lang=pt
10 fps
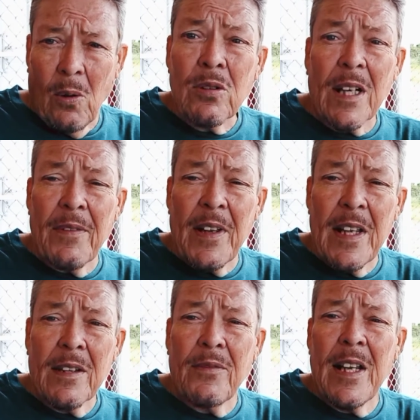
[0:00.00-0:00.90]
Outra
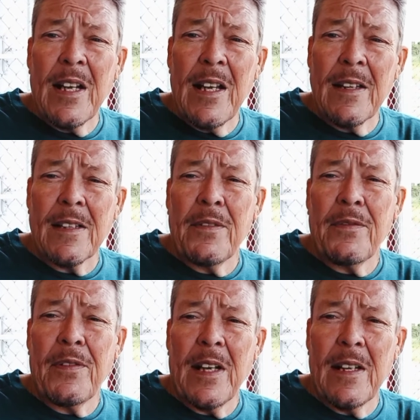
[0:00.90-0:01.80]
vez vereis a
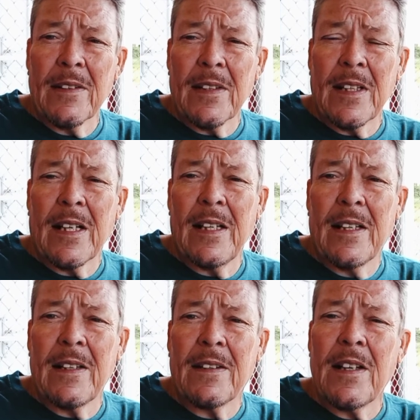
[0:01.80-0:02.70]
diferença
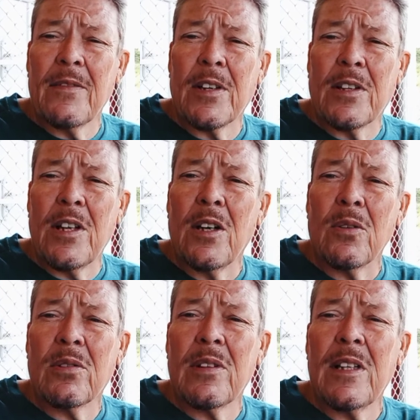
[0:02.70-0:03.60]
daquele que serve a
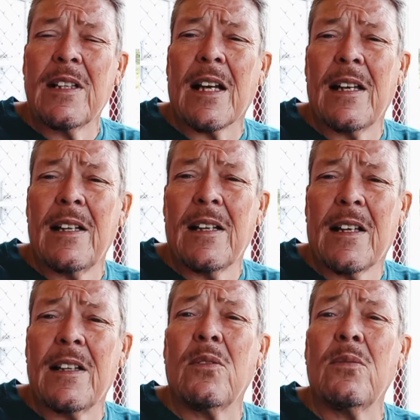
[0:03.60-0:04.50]
Deus e daquele
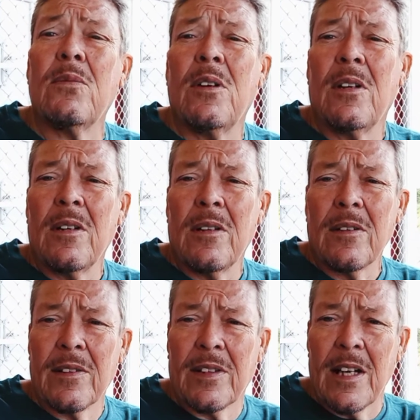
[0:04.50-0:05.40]
que não
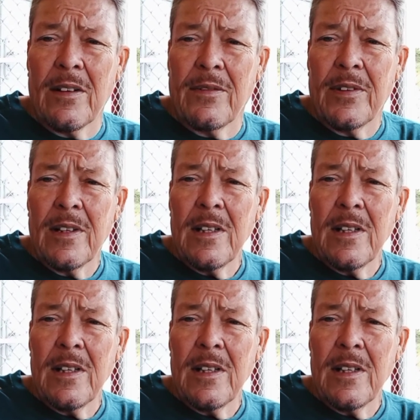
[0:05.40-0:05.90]
serve.